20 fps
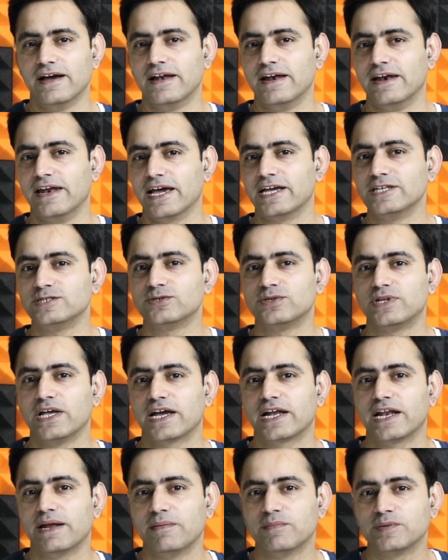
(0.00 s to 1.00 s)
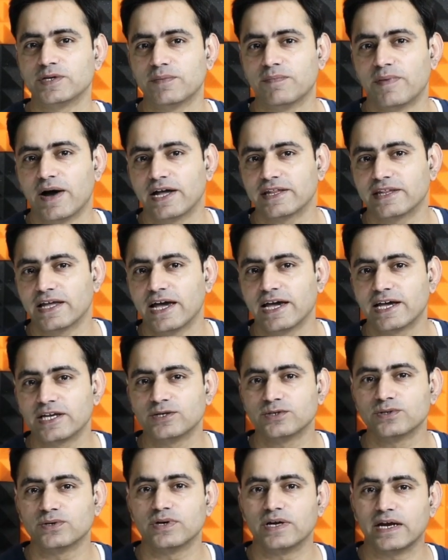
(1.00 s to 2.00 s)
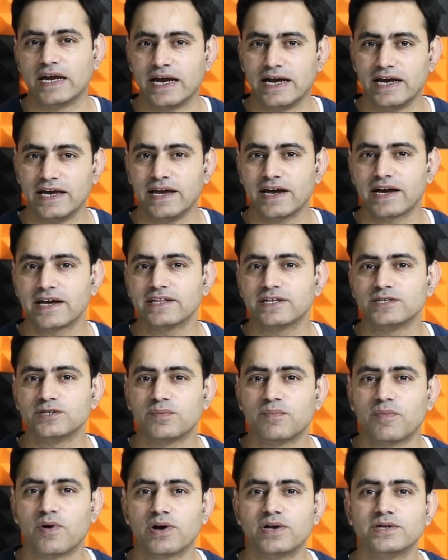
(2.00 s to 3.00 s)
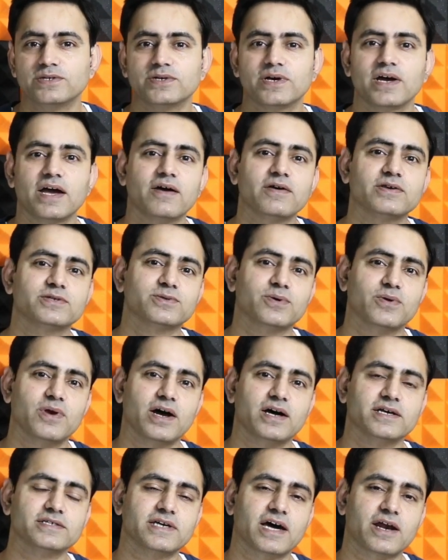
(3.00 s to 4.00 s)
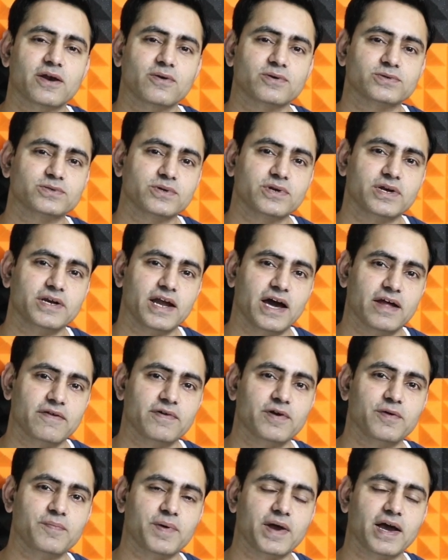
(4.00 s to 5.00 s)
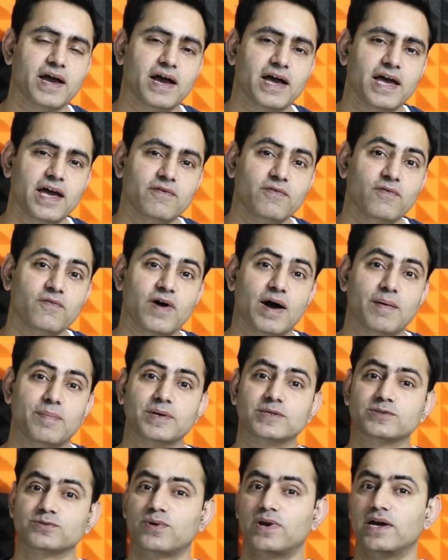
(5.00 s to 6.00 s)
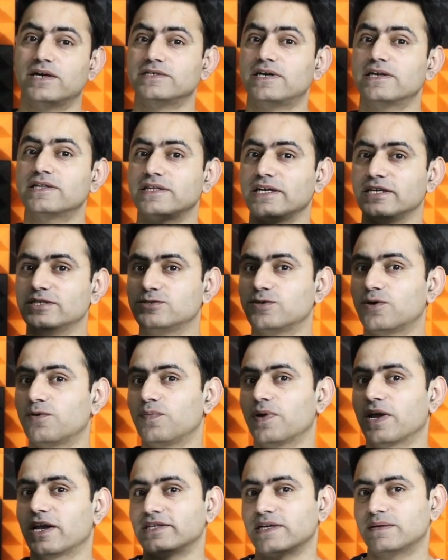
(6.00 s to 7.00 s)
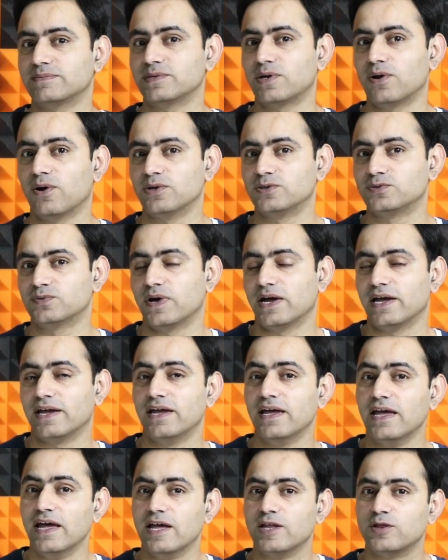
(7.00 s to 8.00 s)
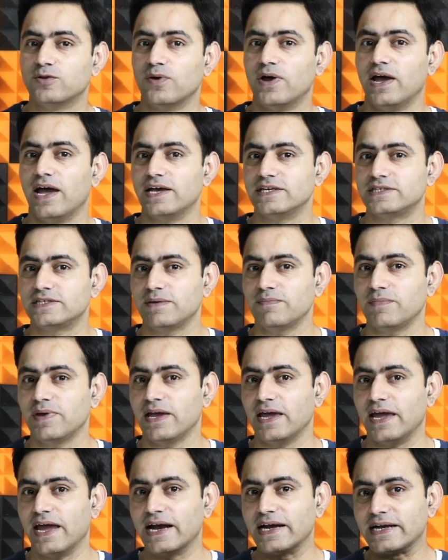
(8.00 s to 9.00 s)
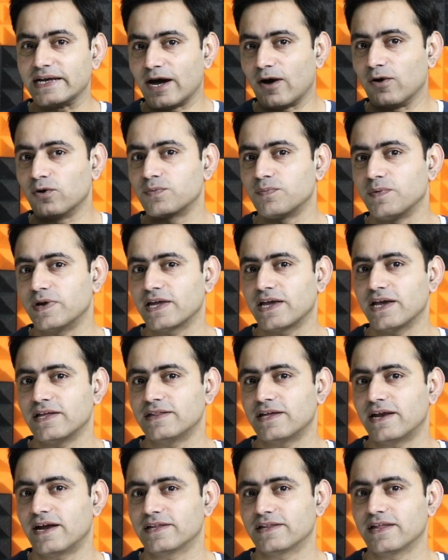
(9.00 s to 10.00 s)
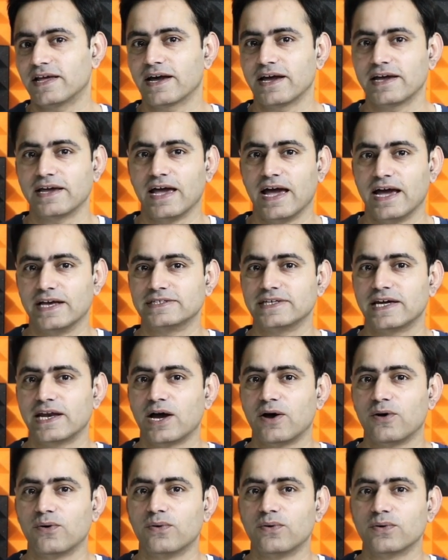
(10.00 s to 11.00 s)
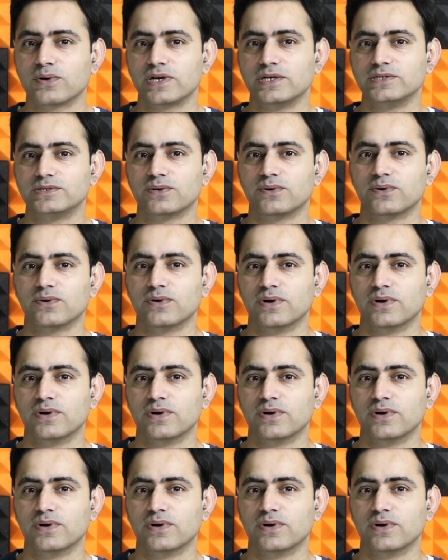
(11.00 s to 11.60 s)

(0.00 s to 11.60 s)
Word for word: लेकिन जो देखने में मुझे बात आई कि जो इंडिया के अंदर जो मॉडल जो है सोलह हज़ार नौ सौ निन्यानवे रुपए का है वो वहां पर सोलह हज़ार तीन सौ रुपए के हिसाब से लॉन्च हुआ है तो ऐसे में एक डाउट मन के अंदर आता है कहीं ऐसा ना हो कि जो